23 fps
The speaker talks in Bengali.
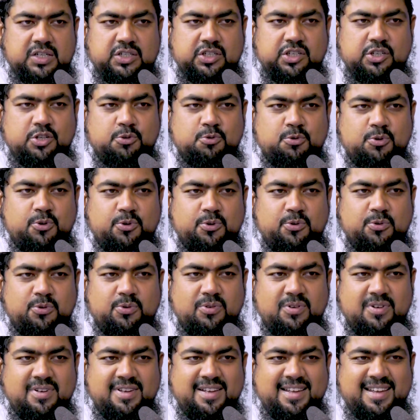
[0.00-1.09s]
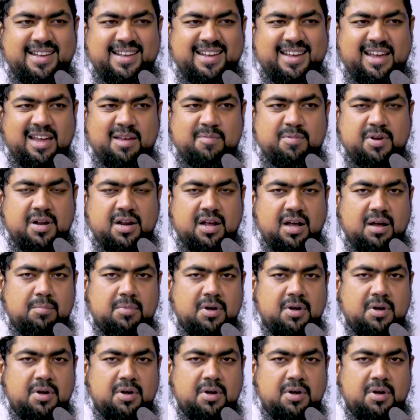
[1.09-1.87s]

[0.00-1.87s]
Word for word: সেটা হলো এবার